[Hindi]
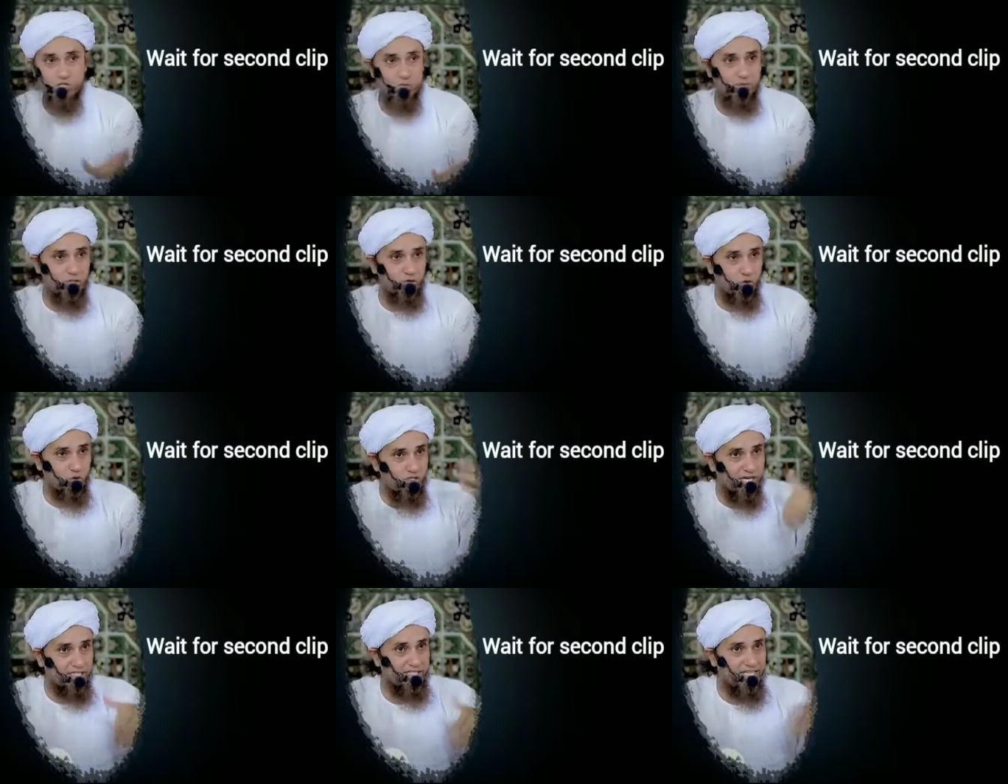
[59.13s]
उस पर जो
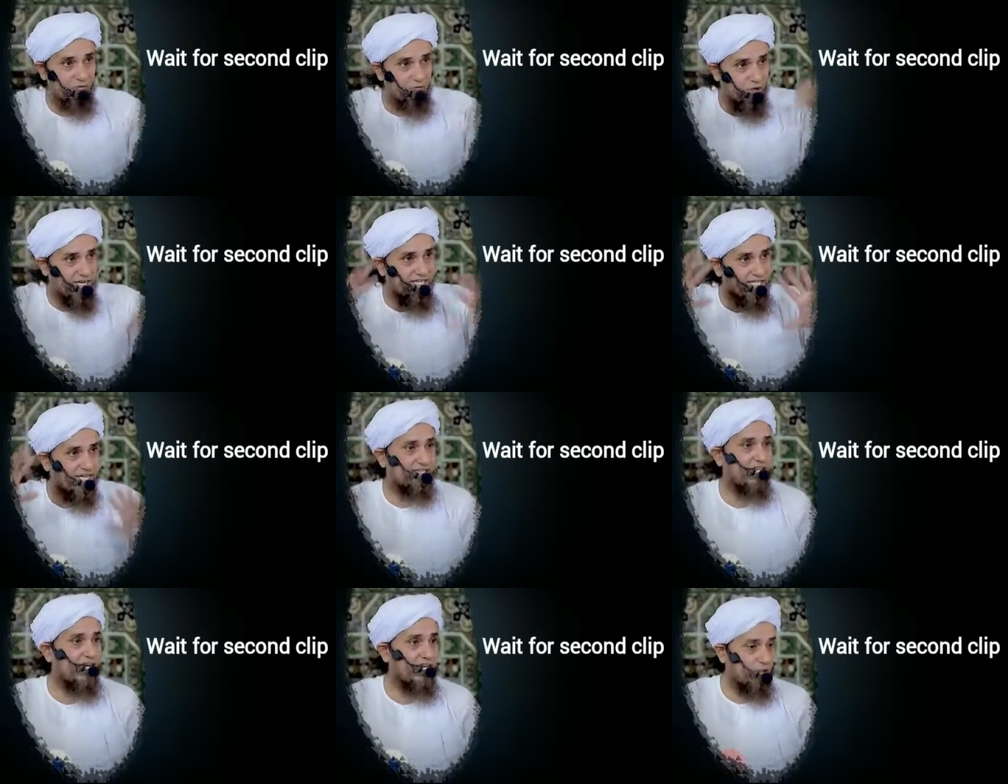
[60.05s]
गुजरती है वही
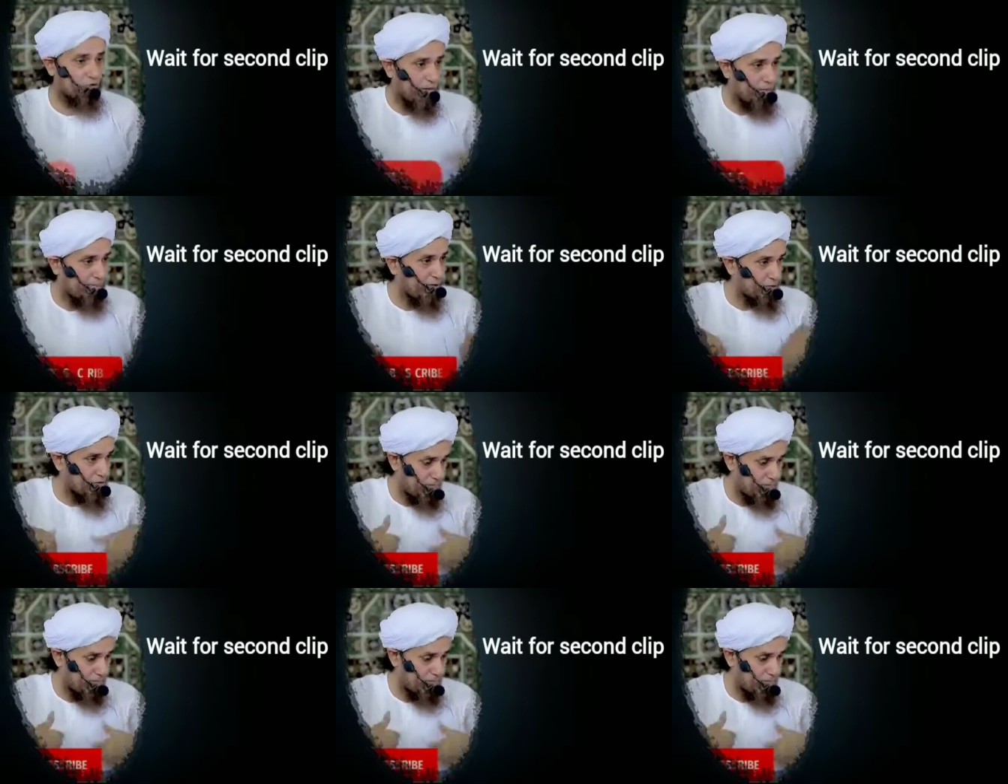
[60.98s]
जानता है ये तो हम पे